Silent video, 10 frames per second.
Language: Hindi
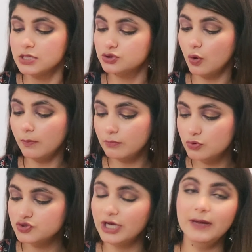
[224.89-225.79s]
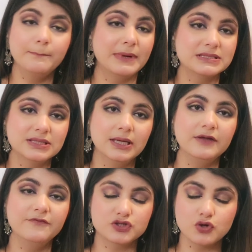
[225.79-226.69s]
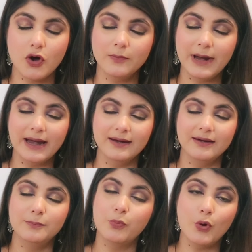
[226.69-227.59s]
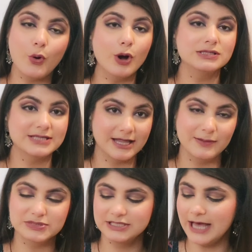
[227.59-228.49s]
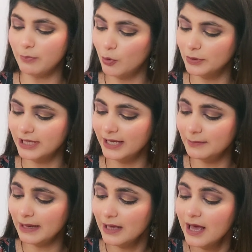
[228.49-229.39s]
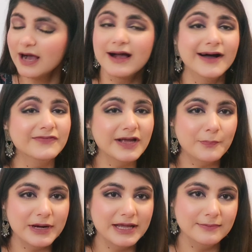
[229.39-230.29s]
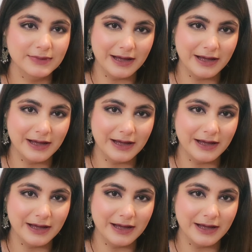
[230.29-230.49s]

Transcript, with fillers: सो so, मुझे पर्सनली फ्रेशॉर ब्रांड बहुत ज्यादा पसंद है आपको पता है कि मैं काफी कपड़े